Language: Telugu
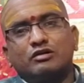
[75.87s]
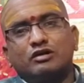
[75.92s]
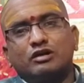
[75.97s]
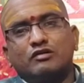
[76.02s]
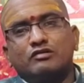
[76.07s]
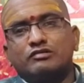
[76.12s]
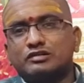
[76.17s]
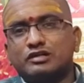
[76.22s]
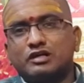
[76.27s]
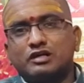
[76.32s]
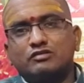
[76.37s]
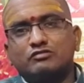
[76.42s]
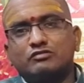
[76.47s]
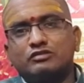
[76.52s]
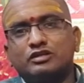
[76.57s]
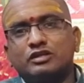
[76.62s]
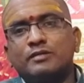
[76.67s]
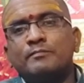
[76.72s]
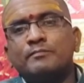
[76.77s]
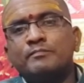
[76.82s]
ఆస్కారం
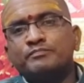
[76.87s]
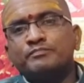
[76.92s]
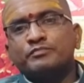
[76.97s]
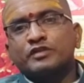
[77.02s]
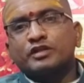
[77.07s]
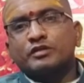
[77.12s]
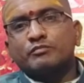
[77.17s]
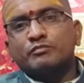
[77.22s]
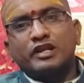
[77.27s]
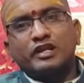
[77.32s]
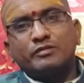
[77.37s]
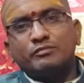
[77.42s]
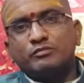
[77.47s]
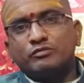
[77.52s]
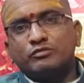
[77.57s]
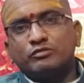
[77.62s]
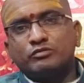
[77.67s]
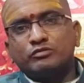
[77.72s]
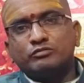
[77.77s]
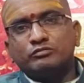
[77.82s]
ఉంది
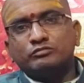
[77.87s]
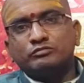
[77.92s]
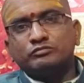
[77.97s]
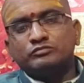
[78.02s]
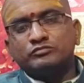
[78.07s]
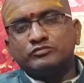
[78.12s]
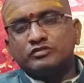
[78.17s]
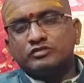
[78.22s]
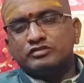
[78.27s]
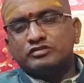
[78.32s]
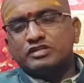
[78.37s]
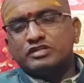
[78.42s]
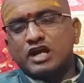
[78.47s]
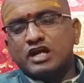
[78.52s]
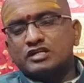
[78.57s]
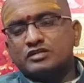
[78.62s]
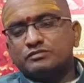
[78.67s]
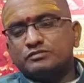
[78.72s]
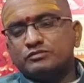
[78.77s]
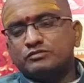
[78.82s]
మల్లెపూలు
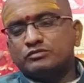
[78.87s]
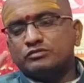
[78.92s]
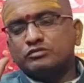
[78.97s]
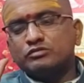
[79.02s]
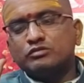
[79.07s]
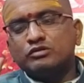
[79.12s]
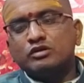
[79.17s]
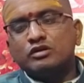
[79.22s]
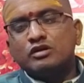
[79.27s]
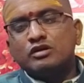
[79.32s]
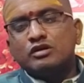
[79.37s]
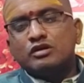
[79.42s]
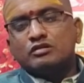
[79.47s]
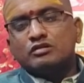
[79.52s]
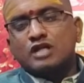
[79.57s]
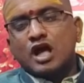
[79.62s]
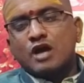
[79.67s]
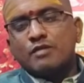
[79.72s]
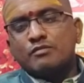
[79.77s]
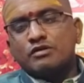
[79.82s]
జాజి పువ్వులు
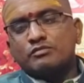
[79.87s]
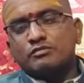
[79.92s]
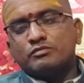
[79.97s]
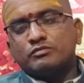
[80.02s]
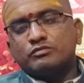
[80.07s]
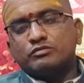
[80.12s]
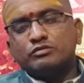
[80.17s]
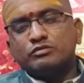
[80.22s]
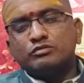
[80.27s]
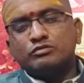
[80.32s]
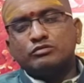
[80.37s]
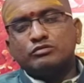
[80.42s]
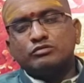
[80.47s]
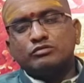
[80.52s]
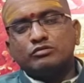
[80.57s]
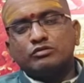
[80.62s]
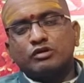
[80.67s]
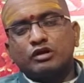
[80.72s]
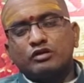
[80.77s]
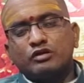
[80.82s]
తామర పువ్వులు
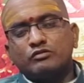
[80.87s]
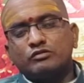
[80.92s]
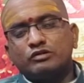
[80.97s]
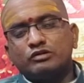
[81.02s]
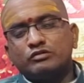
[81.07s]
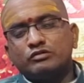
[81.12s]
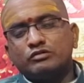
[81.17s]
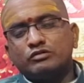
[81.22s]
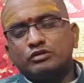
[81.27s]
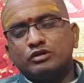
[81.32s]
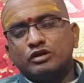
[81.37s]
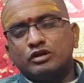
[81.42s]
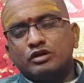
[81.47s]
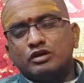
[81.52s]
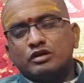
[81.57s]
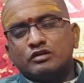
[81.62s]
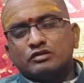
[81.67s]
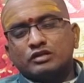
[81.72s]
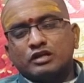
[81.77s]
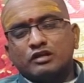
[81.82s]
కలువలు
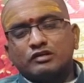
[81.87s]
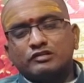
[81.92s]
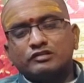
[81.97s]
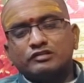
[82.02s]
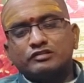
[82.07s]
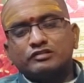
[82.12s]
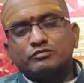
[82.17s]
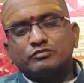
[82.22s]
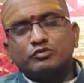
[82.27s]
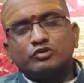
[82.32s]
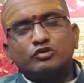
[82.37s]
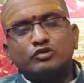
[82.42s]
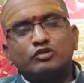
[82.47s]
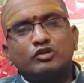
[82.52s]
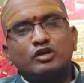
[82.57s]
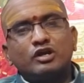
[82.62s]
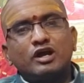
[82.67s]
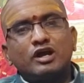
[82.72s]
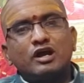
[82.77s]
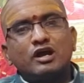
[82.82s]
తర్వాత వచ్చేసి
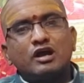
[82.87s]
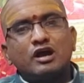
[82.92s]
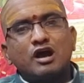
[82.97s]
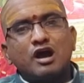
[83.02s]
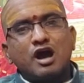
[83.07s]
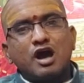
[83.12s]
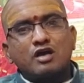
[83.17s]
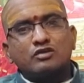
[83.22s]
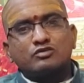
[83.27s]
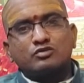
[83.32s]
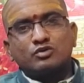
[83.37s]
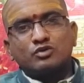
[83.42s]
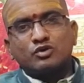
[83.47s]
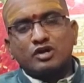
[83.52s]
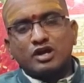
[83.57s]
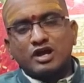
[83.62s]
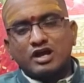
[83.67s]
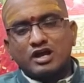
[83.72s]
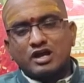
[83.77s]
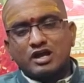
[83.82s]
మోదుగ
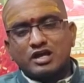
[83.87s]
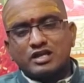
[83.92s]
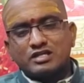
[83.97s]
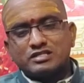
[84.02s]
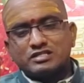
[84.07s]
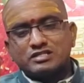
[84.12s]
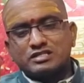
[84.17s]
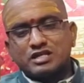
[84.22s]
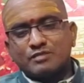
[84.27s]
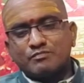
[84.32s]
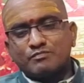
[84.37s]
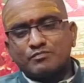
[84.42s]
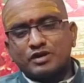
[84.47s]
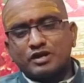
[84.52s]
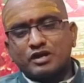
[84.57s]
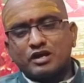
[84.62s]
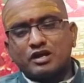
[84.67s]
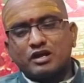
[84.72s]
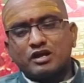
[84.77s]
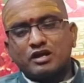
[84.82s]
అశోక
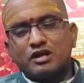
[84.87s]
చంపక